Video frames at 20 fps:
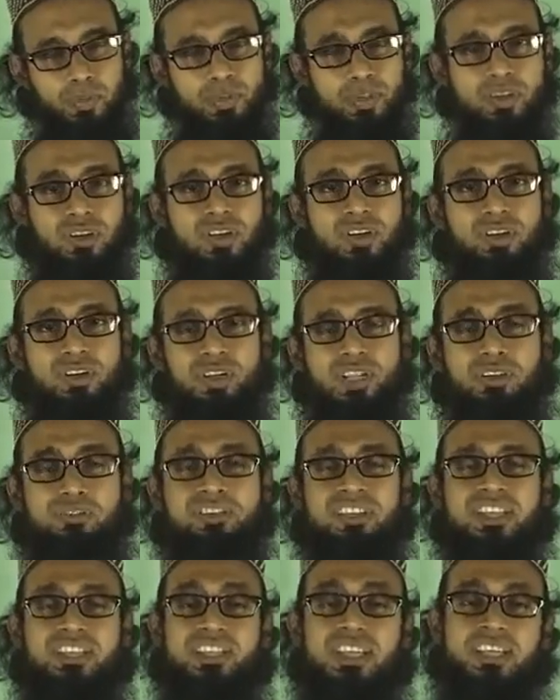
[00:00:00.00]
পিছনের কথা
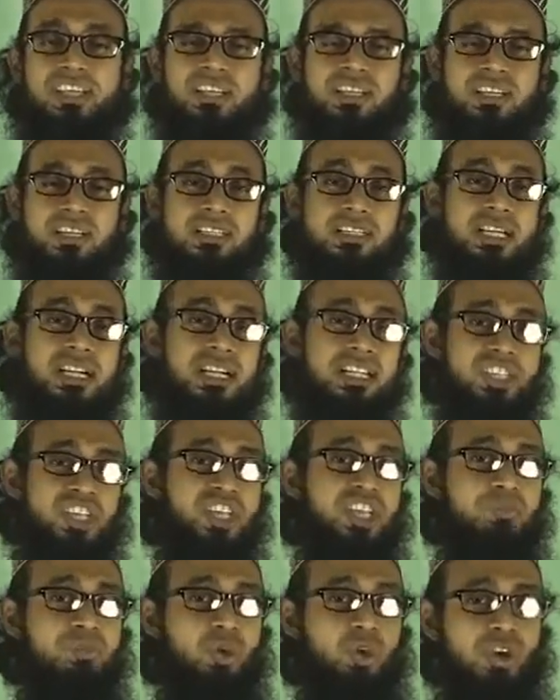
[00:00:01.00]
ফিরে যাই যারা
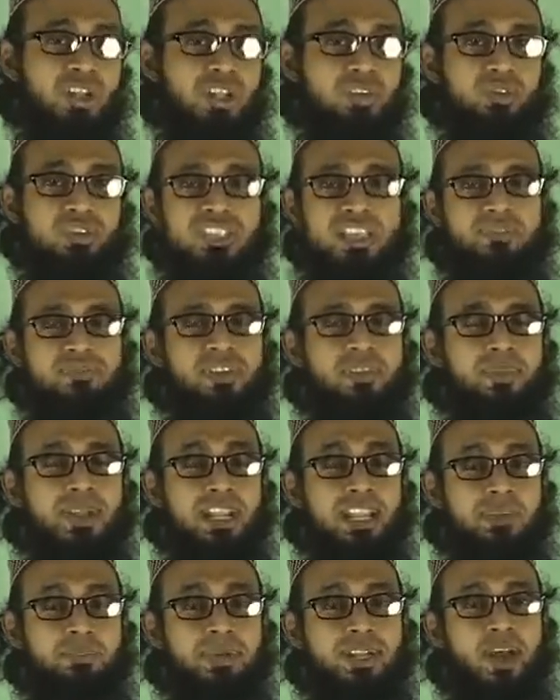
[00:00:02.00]
জিম করেন কোনো
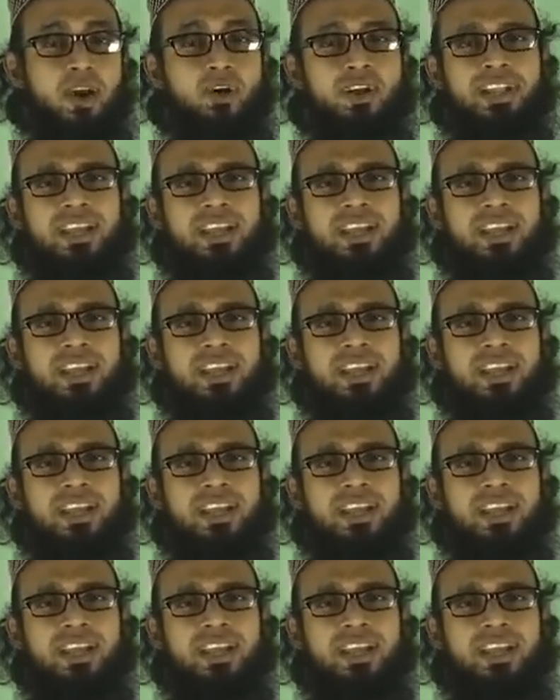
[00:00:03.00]
সাপ্লিমেন্ট লাগবে না